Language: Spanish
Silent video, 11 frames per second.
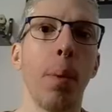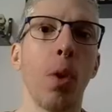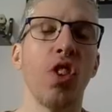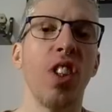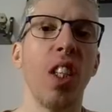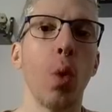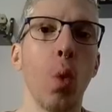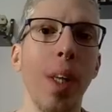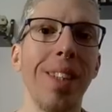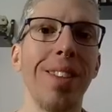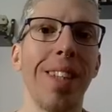por
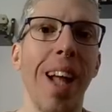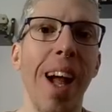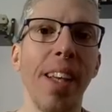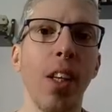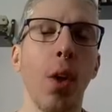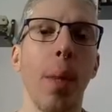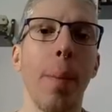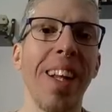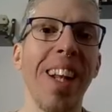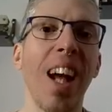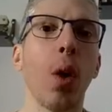50 años de
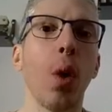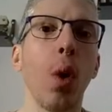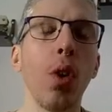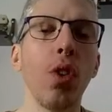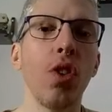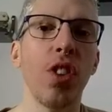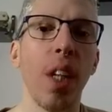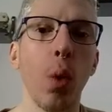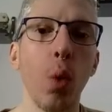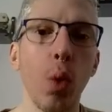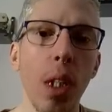manera
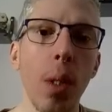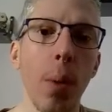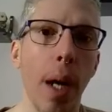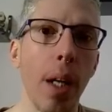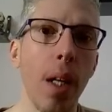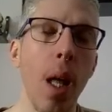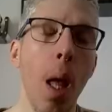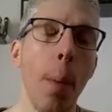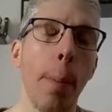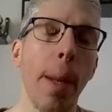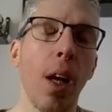consecutiva
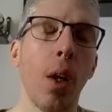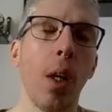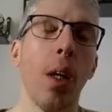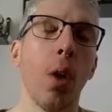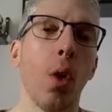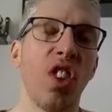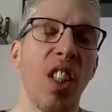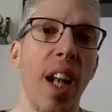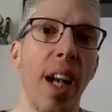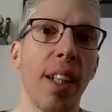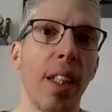para
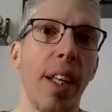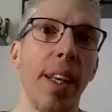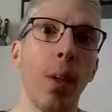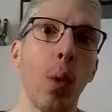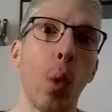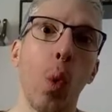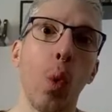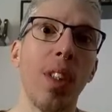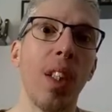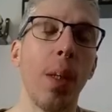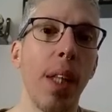considerarte
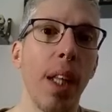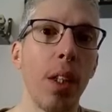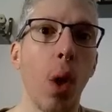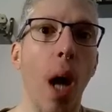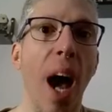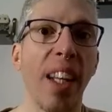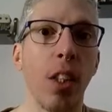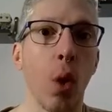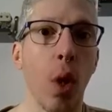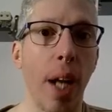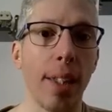un dividendo
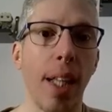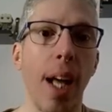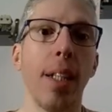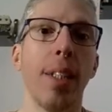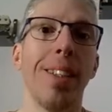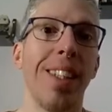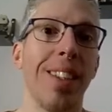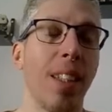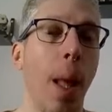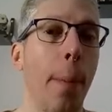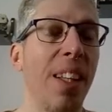aristócrata
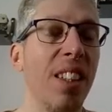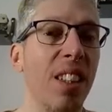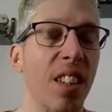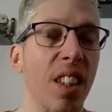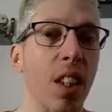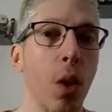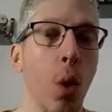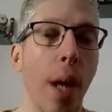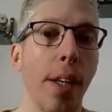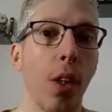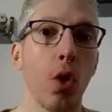necesitas 25
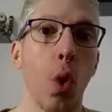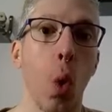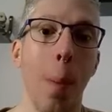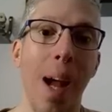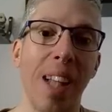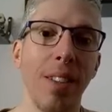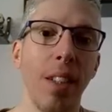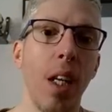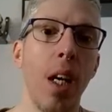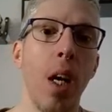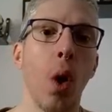años o más,
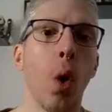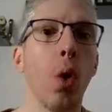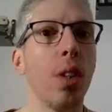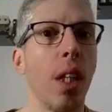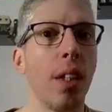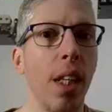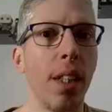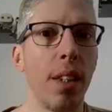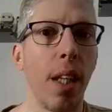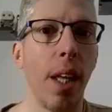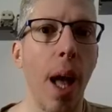
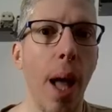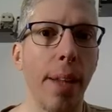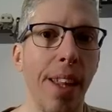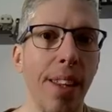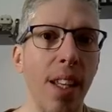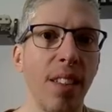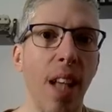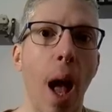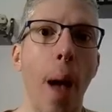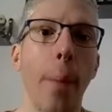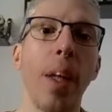contendiente de 10
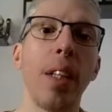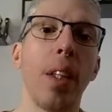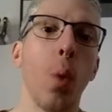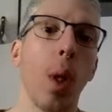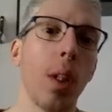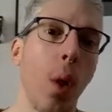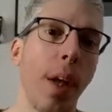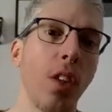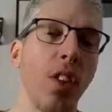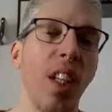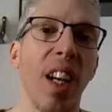a 24
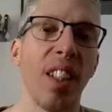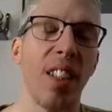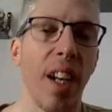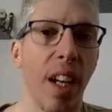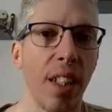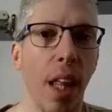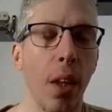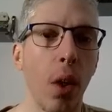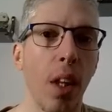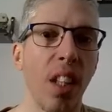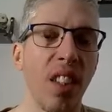años y recién
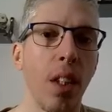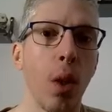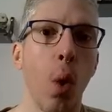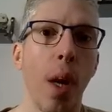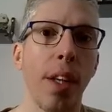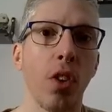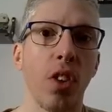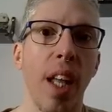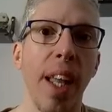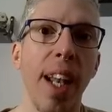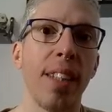retador de 5 años en
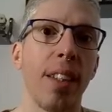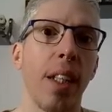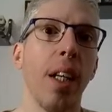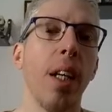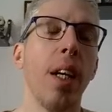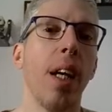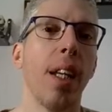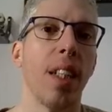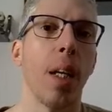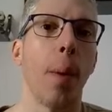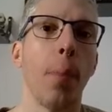adelante.
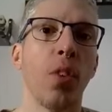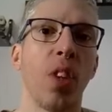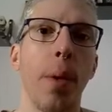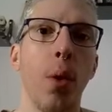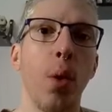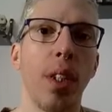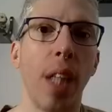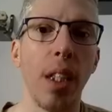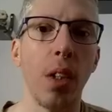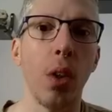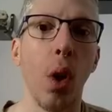Así que vamos a ver un
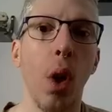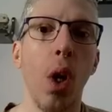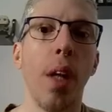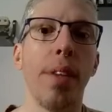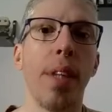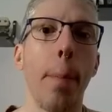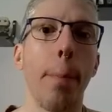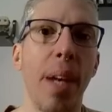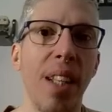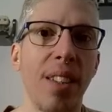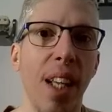listadito de
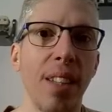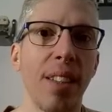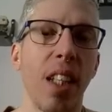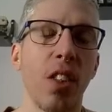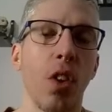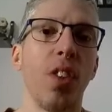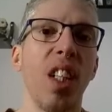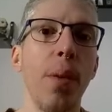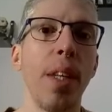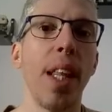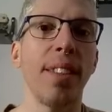empresas que son
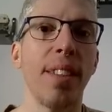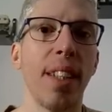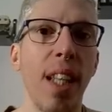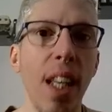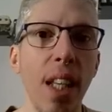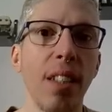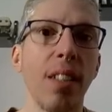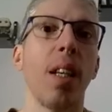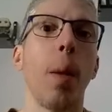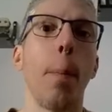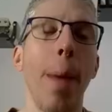Dividends
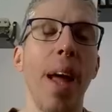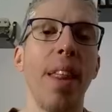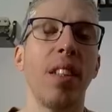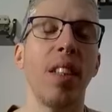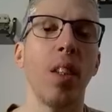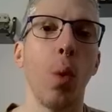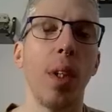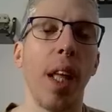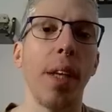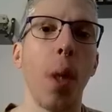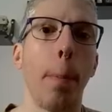Kings, más de 50
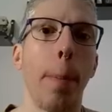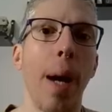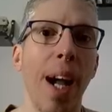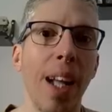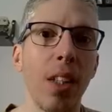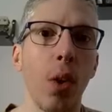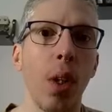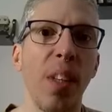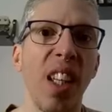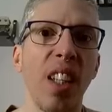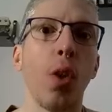años pagando
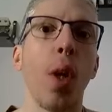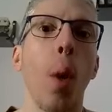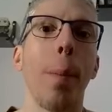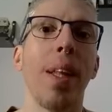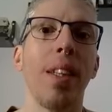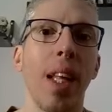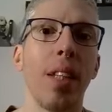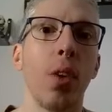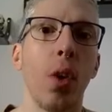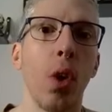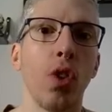dividendos y
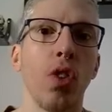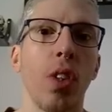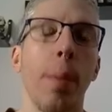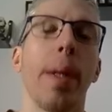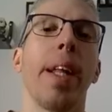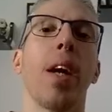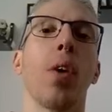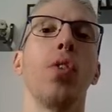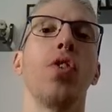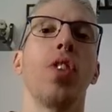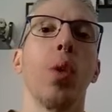aumentándolos de manera
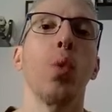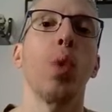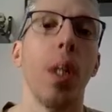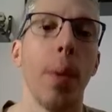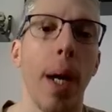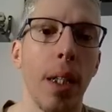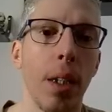consecutiva.